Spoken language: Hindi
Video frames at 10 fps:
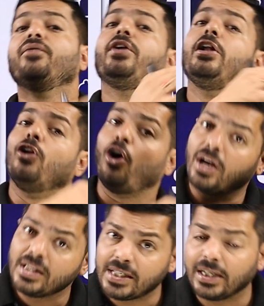फिर
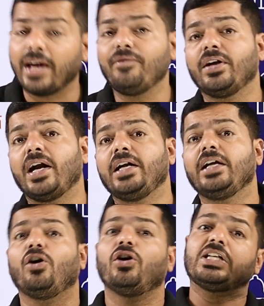लॉन्ग आंसर टाइप
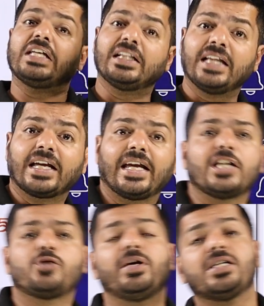वेराइटी और ये थे
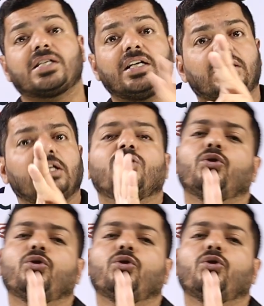केस बेस्ड के तीन